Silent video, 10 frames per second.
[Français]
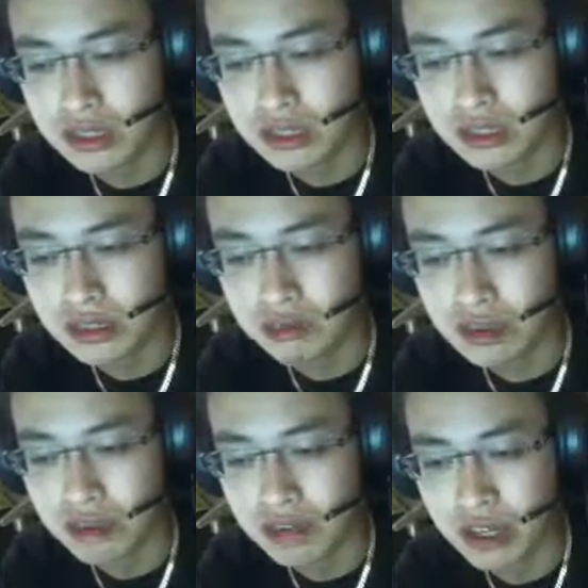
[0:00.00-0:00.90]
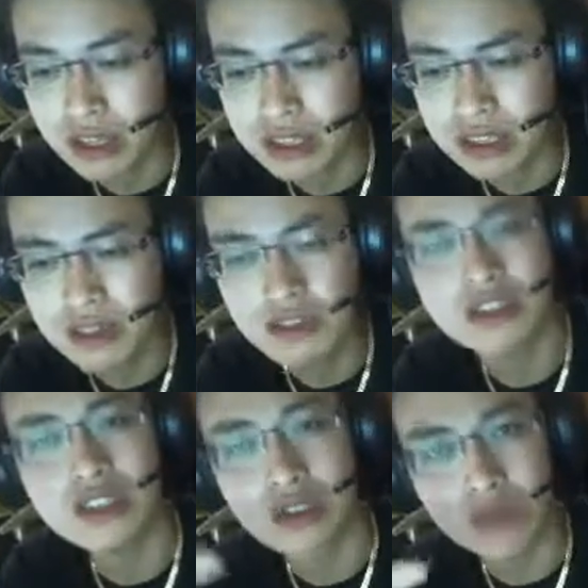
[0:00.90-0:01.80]
je préfère essayer de
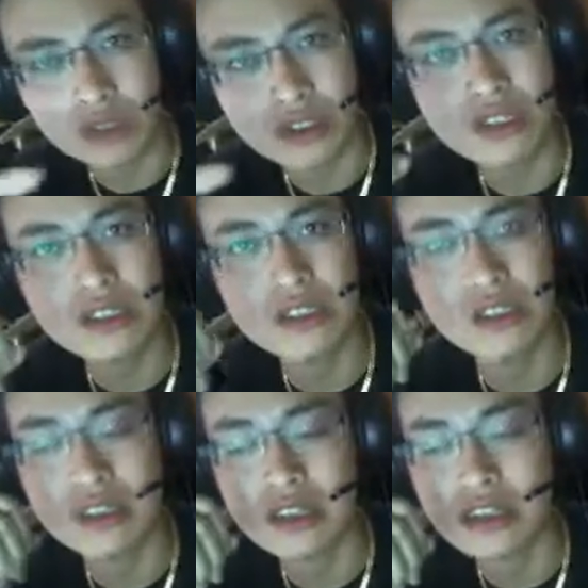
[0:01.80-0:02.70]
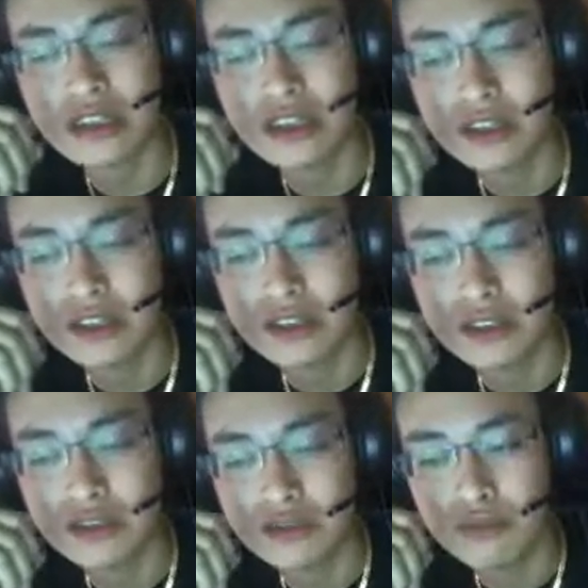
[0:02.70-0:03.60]
rester concis et
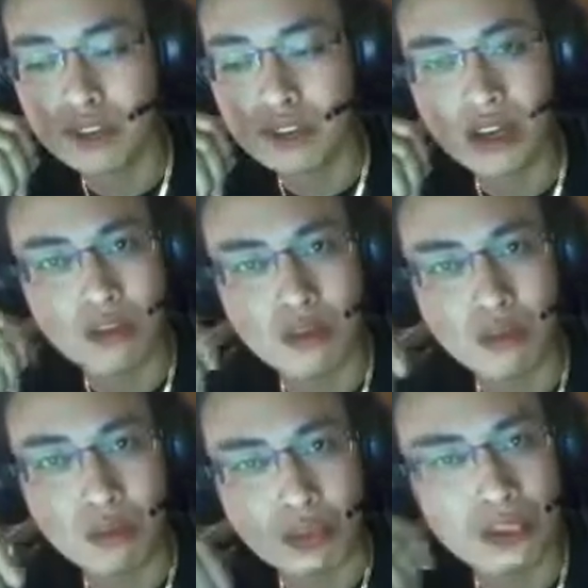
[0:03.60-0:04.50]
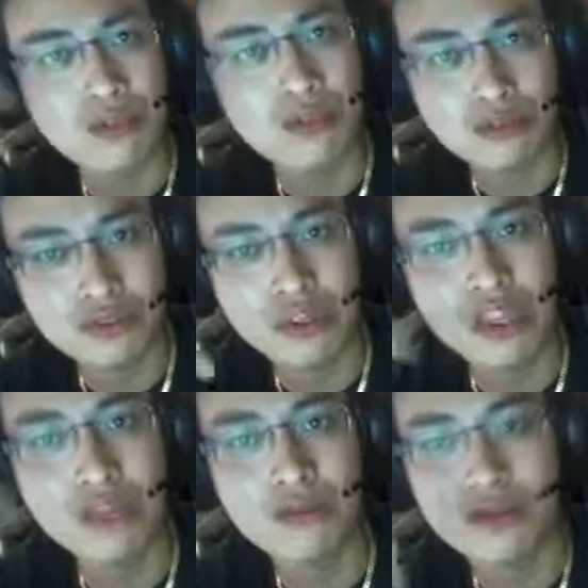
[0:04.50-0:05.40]
de vous laisser la surprise au fur et
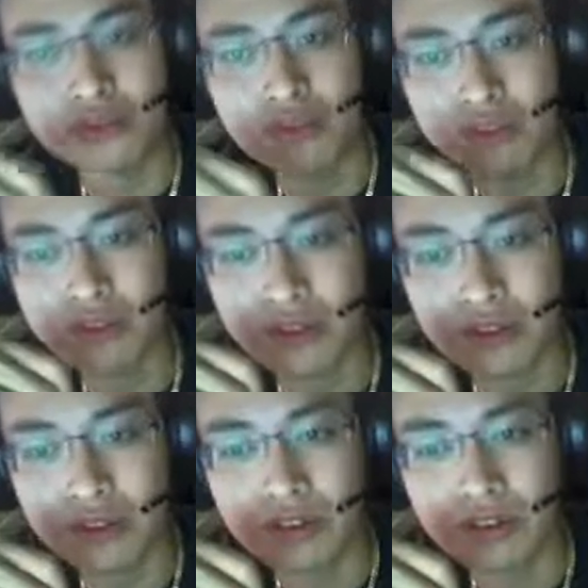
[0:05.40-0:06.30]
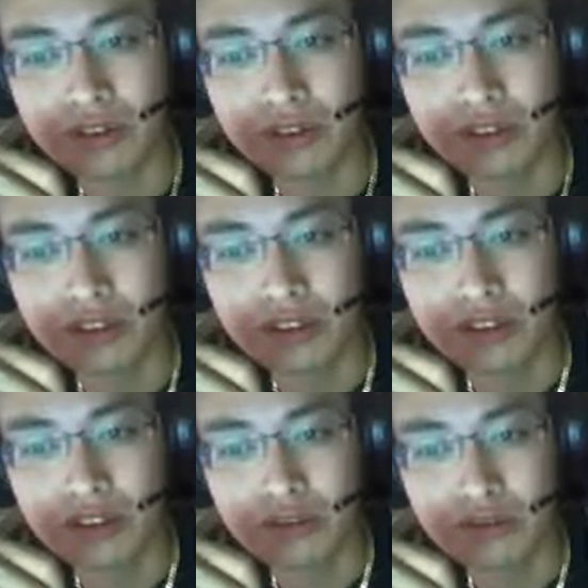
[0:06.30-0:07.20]
à mesure que
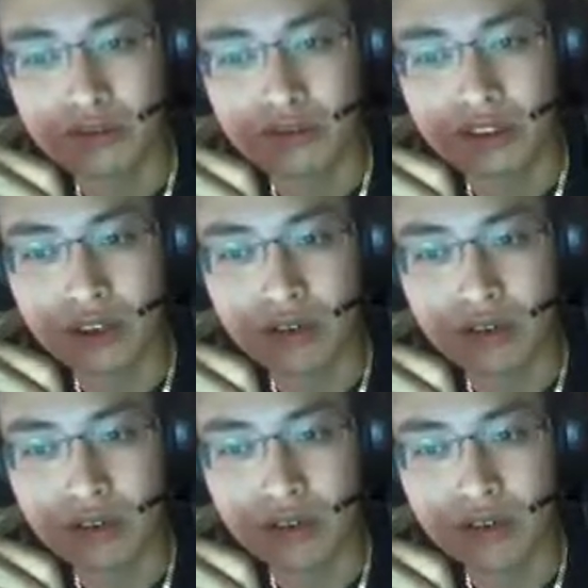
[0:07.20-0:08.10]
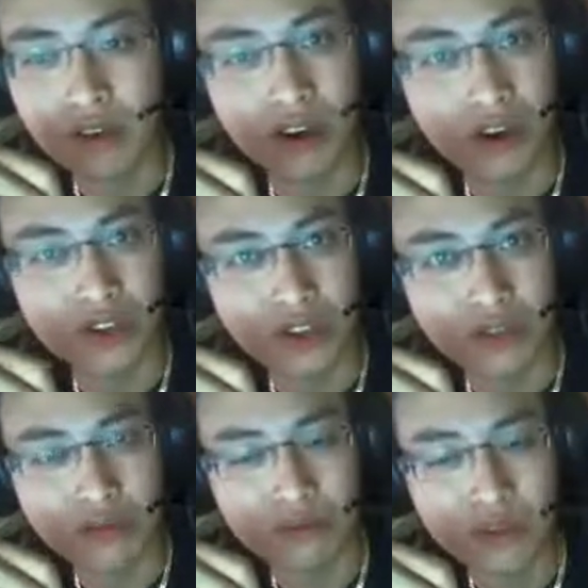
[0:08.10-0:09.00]
nous allons voir
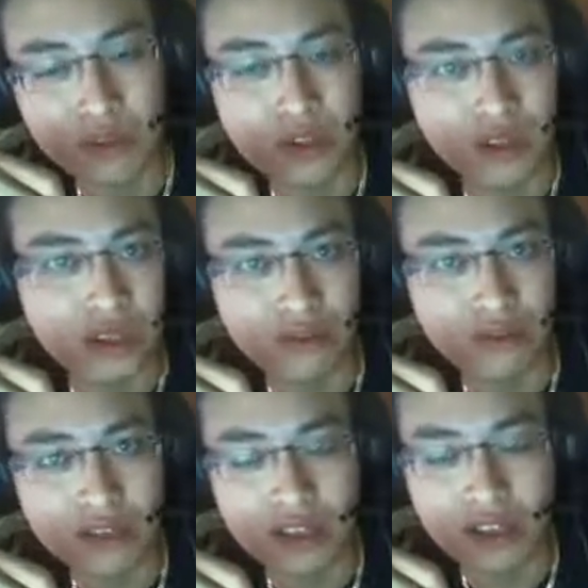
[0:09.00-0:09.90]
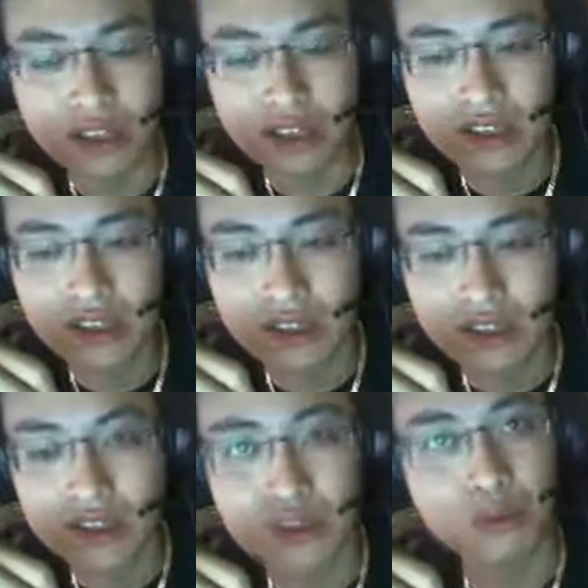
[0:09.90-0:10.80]
ensemble ce qu'est Eve Online,
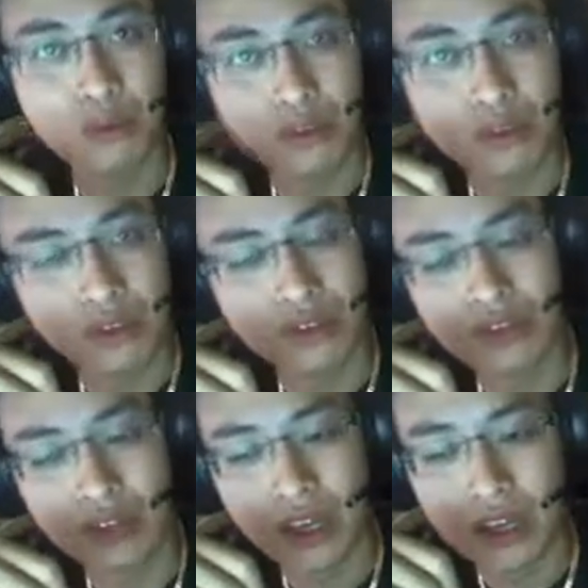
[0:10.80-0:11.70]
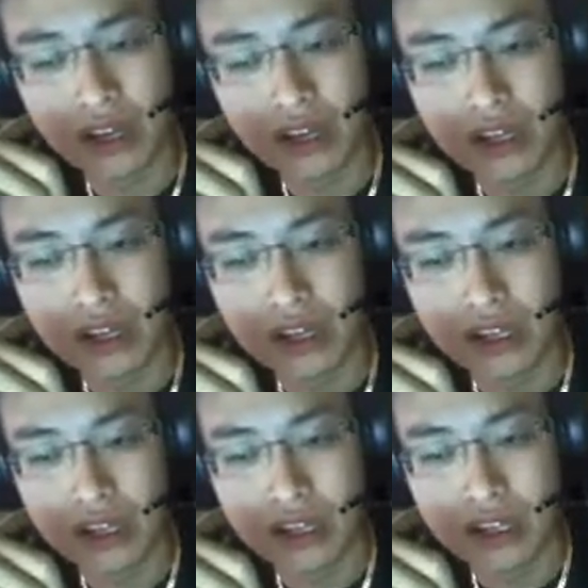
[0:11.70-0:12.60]
ce qu'on peut y faire.
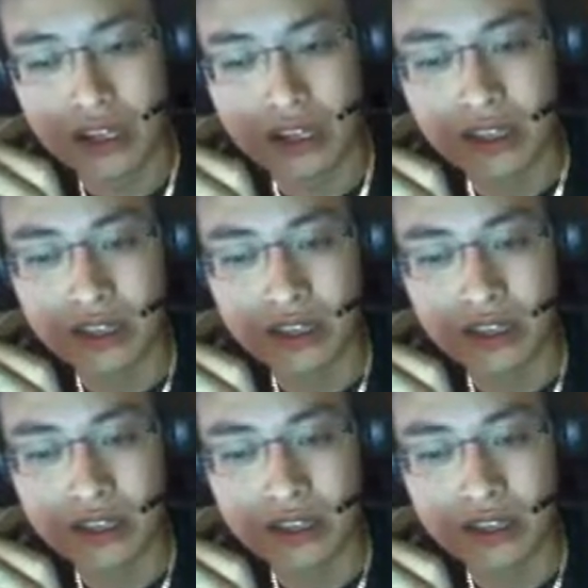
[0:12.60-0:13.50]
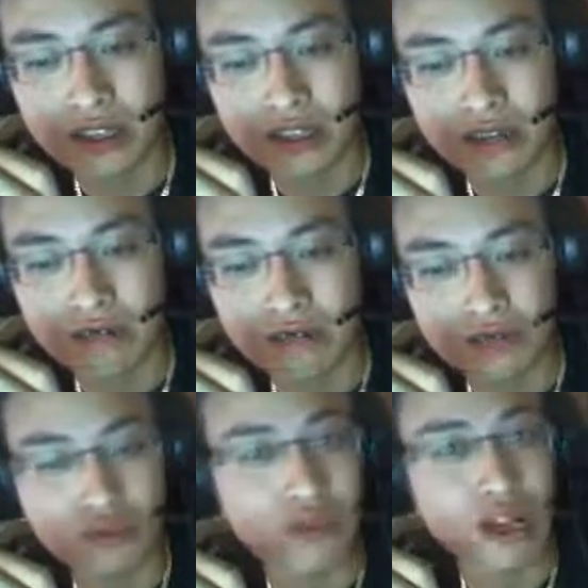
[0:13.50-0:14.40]
Et
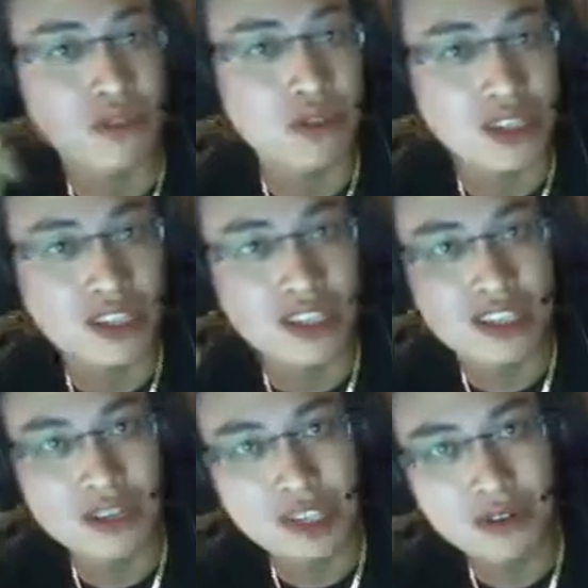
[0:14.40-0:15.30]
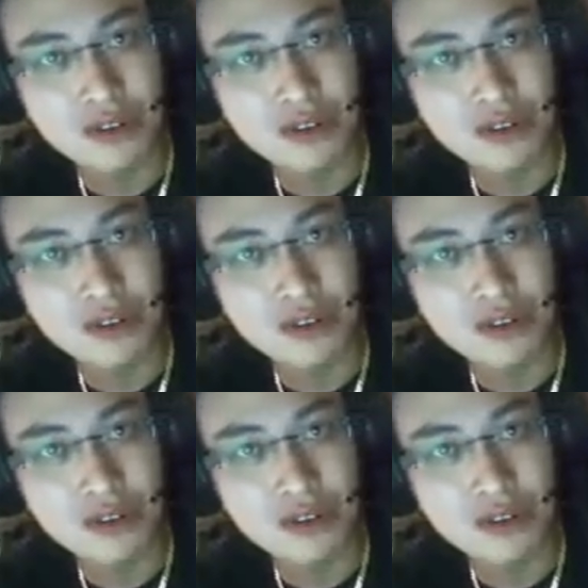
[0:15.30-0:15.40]
sur ce, à la prochaine et ciao ciao